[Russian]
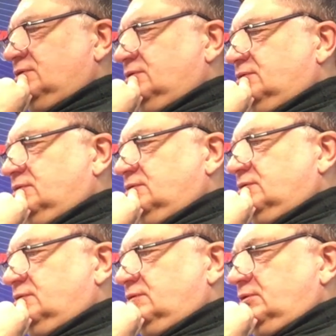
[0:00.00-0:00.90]

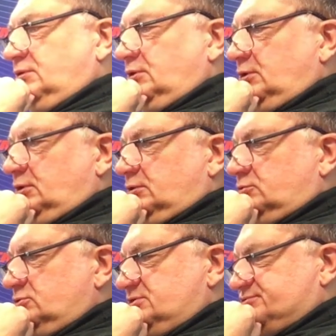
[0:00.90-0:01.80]
курильский чай?
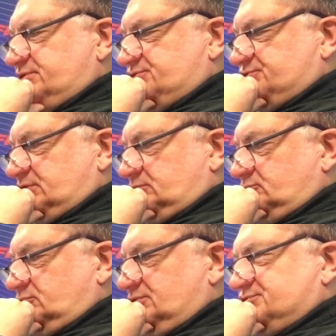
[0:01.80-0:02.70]
Курильский чай.
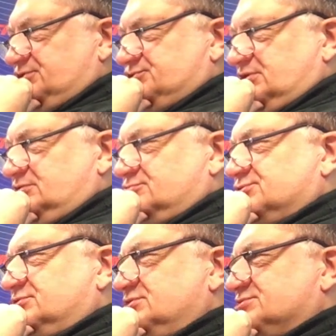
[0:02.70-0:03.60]
Ну, курильский чай
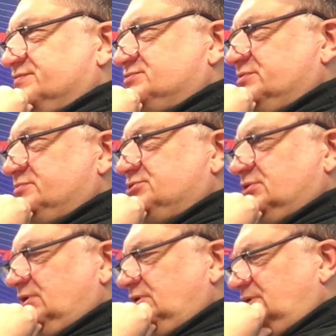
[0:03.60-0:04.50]
тоже это не совсем
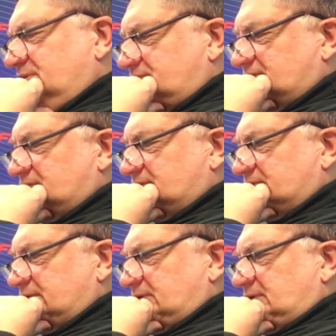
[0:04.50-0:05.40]
чай.
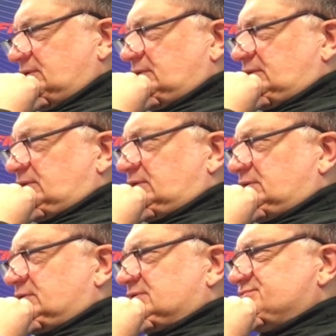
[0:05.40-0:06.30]
Это
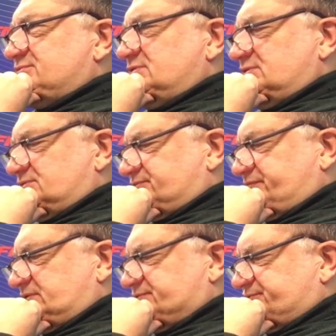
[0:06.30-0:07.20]
э, растение
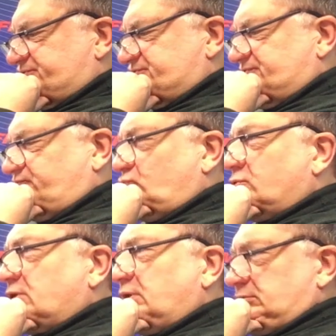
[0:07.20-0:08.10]
называется
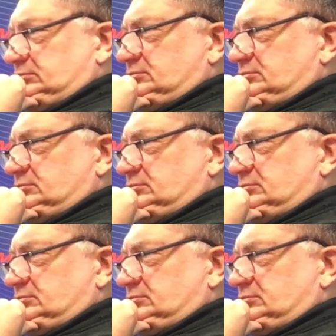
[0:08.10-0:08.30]
дозифора